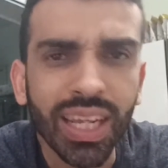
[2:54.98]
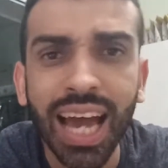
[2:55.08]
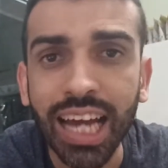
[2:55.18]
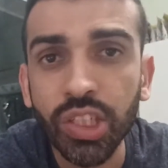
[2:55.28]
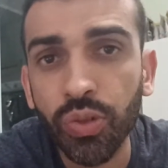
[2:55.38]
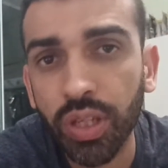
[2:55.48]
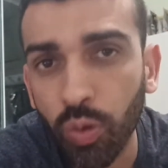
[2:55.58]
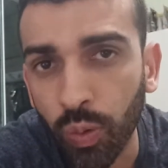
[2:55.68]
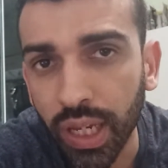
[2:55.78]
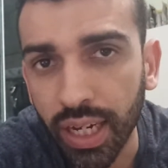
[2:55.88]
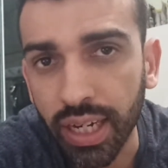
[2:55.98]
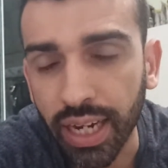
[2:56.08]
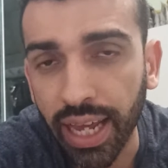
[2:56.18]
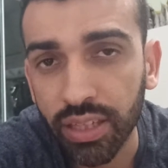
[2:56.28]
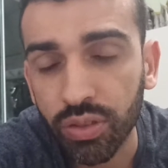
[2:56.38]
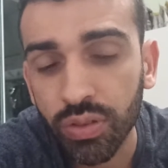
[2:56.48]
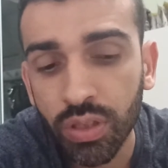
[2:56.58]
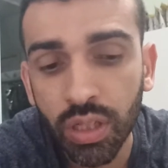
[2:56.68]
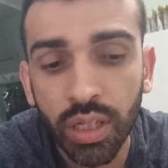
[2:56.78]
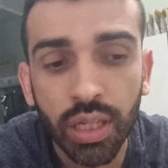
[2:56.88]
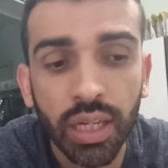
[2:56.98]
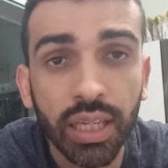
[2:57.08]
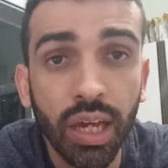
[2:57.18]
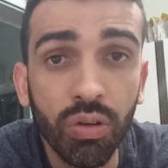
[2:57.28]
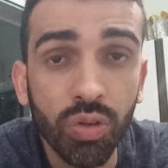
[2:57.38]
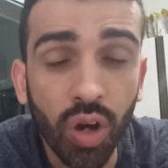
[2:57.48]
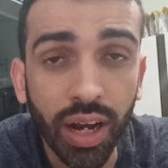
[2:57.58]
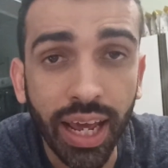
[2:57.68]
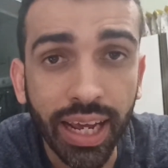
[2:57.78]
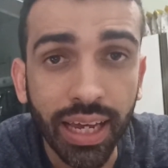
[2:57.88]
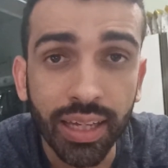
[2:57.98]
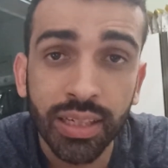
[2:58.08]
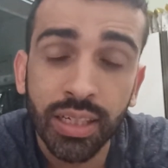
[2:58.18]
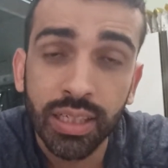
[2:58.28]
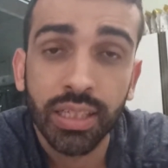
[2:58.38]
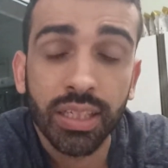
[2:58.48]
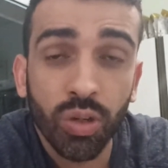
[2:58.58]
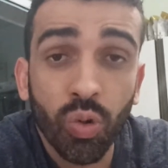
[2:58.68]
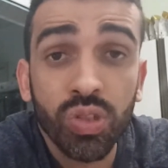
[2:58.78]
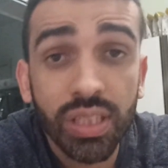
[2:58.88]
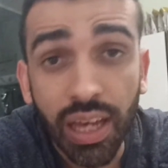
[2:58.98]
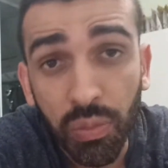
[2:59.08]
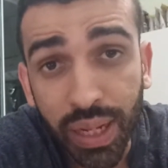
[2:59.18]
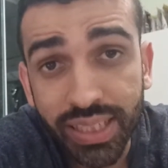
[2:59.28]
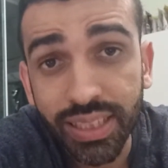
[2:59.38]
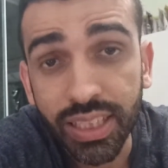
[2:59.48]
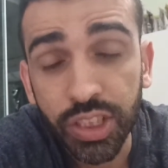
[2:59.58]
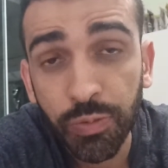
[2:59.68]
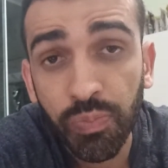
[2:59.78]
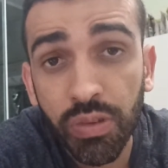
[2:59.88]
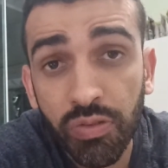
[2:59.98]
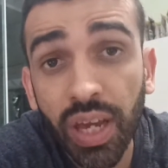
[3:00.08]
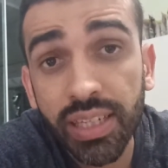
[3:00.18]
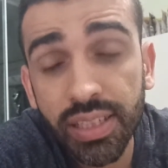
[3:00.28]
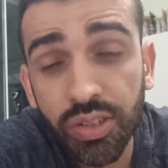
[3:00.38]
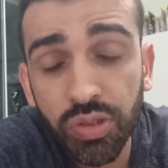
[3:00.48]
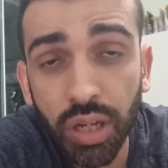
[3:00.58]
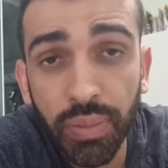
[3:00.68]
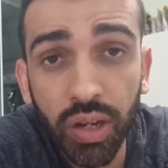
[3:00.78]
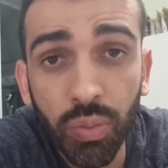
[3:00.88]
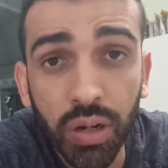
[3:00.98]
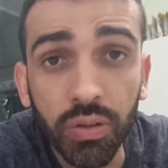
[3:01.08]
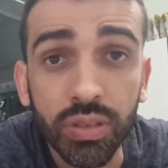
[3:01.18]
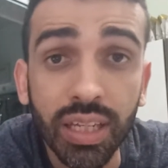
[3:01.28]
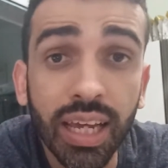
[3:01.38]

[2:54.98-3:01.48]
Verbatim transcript: Acho que o Willy Neto, que é um colega que eu considero bastante, fez isso também em uma conta